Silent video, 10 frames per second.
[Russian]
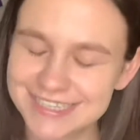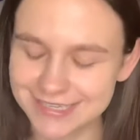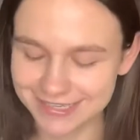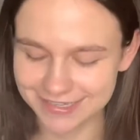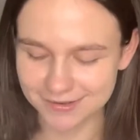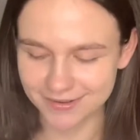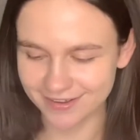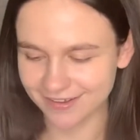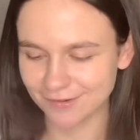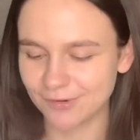с
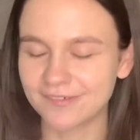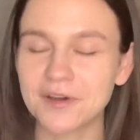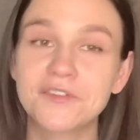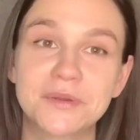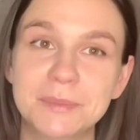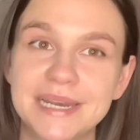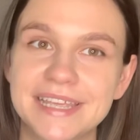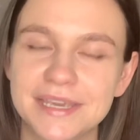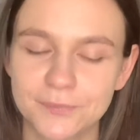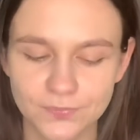э,
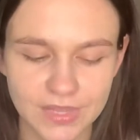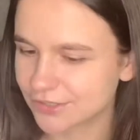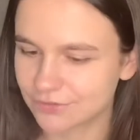оформлением.